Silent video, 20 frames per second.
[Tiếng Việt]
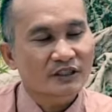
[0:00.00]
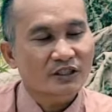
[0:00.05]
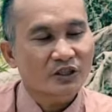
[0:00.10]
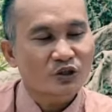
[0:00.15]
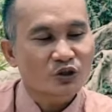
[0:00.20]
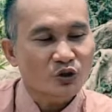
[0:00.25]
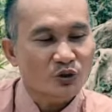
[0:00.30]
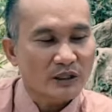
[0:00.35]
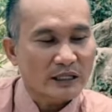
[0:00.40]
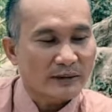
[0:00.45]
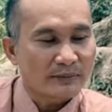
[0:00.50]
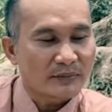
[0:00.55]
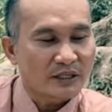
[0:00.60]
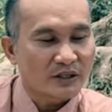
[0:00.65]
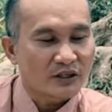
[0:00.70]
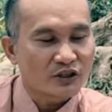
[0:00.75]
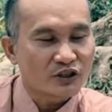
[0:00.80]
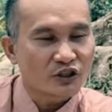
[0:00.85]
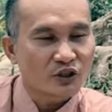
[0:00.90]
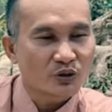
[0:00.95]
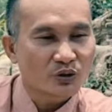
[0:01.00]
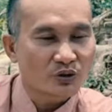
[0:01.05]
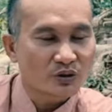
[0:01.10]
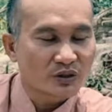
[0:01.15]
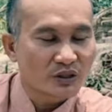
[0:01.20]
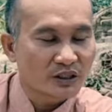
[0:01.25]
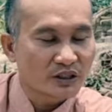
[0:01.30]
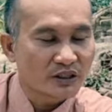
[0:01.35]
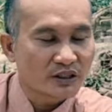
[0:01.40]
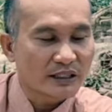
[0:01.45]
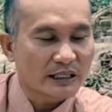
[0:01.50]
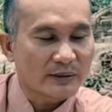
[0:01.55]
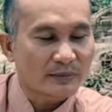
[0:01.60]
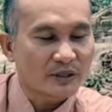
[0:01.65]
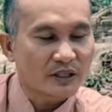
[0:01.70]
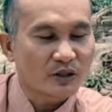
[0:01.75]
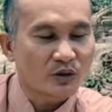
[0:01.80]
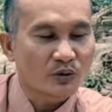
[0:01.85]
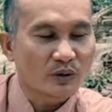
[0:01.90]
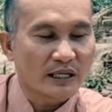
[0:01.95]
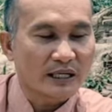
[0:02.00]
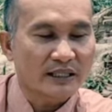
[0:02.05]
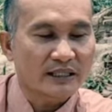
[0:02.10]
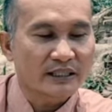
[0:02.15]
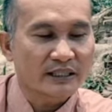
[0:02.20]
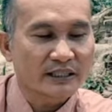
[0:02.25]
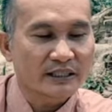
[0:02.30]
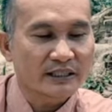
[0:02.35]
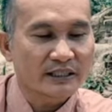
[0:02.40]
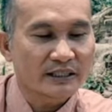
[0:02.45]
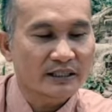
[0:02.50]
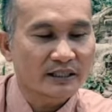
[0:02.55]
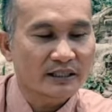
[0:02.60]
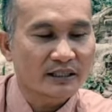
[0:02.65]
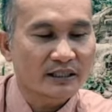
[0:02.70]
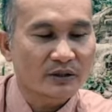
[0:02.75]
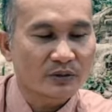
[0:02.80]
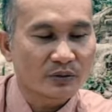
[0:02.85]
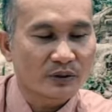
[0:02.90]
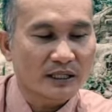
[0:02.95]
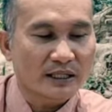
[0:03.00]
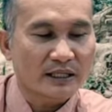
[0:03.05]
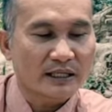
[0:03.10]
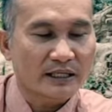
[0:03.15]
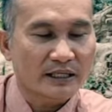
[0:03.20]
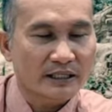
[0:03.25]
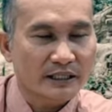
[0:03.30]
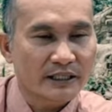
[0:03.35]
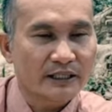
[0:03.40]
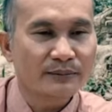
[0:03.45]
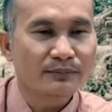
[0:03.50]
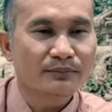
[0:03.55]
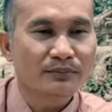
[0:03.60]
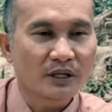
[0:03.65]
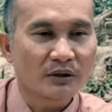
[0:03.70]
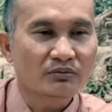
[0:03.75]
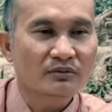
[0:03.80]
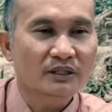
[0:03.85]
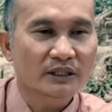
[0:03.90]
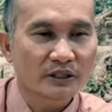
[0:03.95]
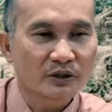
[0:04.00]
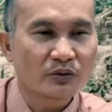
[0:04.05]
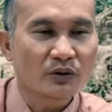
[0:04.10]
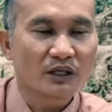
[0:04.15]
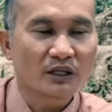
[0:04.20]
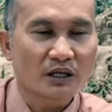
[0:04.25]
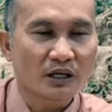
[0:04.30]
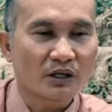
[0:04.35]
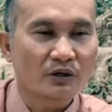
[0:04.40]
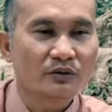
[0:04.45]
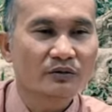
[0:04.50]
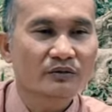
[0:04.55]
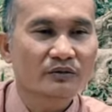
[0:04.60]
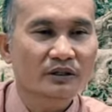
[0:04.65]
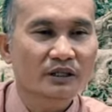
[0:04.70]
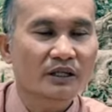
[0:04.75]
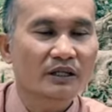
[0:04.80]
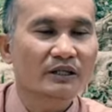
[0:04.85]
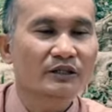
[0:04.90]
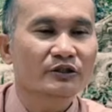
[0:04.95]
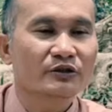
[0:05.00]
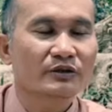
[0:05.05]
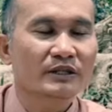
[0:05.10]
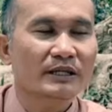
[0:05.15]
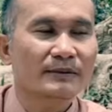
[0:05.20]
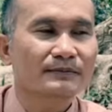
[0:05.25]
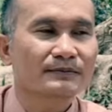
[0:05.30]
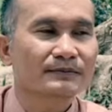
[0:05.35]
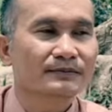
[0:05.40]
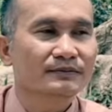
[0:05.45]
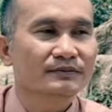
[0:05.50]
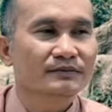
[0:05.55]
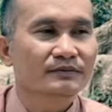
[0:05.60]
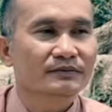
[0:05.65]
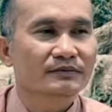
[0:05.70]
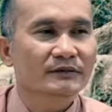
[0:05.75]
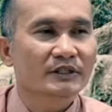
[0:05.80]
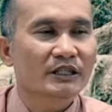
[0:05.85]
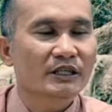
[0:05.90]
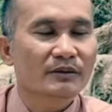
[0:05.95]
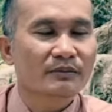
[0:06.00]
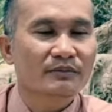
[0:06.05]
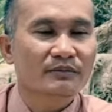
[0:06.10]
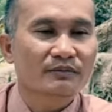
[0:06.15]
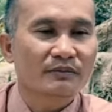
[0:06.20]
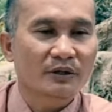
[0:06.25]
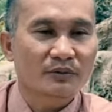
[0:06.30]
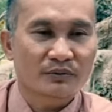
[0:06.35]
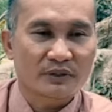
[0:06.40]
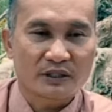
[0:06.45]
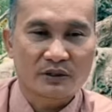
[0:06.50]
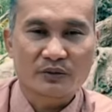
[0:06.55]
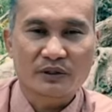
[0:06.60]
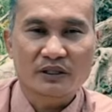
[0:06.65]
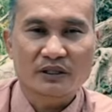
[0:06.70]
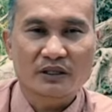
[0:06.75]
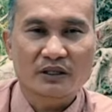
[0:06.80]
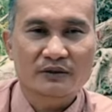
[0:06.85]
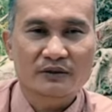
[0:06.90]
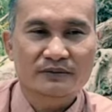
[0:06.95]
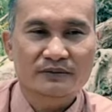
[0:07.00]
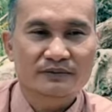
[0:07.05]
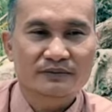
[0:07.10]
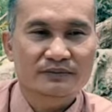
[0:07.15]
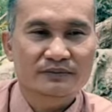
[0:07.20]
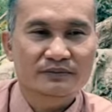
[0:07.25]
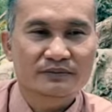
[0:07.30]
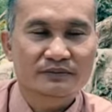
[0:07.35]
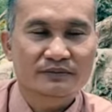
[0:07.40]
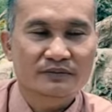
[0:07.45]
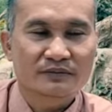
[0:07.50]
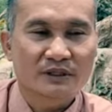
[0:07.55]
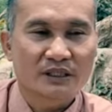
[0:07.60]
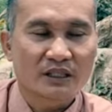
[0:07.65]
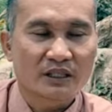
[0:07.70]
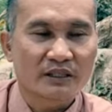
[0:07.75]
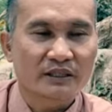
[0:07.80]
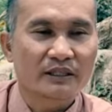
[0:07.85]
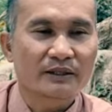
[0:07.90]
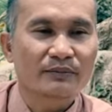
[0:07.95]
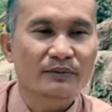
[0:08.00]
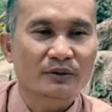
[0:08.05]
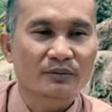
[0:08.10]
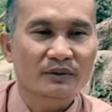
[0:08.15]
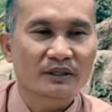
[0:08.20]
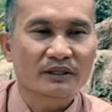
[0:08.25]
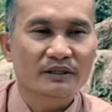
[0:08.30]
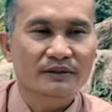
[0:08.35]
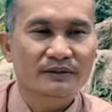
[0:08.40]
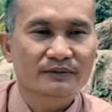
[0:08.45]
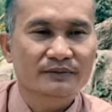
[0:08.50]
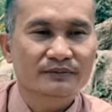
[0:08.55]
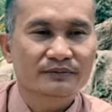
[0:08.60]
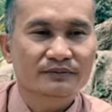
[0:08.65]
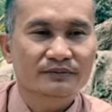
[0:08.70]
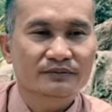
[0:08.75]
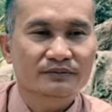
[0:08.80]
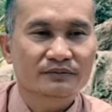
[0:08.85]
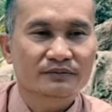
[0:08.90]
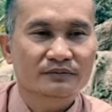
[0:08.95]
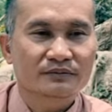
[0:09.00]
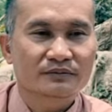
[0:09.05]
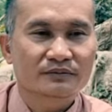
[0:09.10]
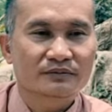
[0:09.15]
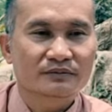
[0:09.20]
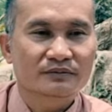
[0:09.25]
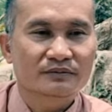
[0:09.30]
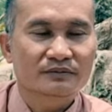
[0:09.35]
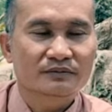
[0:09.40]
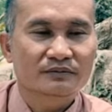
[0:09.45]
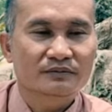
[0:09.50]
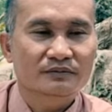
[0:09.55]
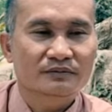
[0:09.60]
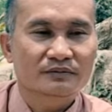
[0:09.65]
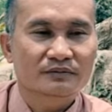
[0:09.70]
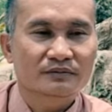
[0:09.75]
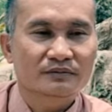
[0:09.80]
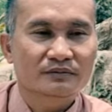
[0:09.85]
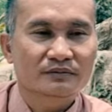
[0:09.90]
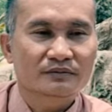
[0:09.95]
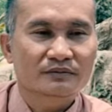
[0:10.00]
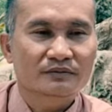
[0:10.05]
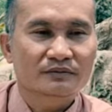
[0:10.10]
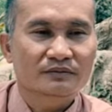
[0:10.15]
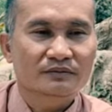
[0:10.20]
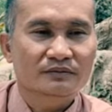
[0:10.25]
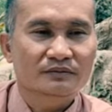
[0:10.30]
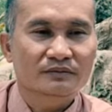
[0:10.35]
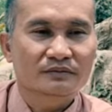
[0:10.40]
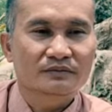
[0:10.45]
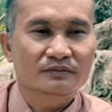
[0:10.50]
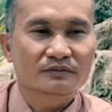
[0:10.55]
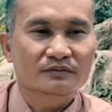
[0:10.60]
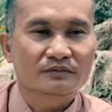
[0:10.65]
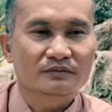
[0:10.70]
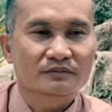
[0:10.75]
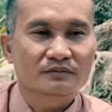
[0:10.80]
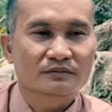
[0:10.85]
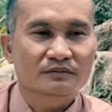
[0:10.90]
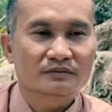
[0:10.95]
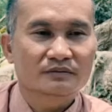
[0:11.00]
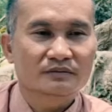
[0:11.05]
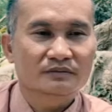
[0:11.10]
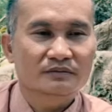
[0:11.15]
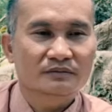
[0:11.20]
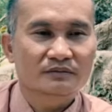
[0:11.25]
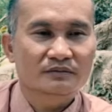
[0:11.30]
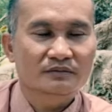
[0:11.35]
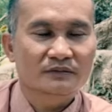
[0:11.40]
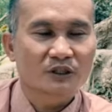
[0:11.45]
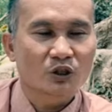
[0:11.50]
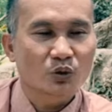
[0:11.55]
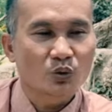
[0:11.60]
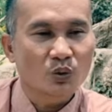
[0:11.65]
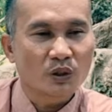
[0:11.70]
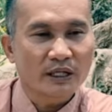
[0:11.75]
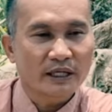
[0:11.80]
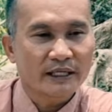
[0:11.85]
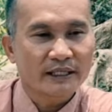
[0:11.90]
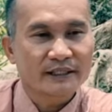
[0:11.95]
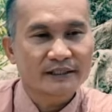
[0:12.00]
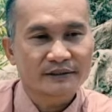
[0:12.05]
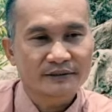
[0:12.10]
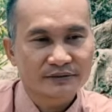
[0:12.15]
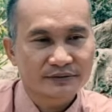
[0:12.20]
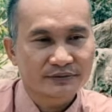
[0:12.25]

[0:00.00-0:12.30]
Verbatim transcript: con số 5 là con số à, dương cầm nói ngũ hành thì anh giải thích là ngũ hành là kim mộc thủy quả thổ rồi số 5 kim mộc thủy quả thổ rồi tiếp tục đi đối với con người mình ngũ quan ừ ngũ quan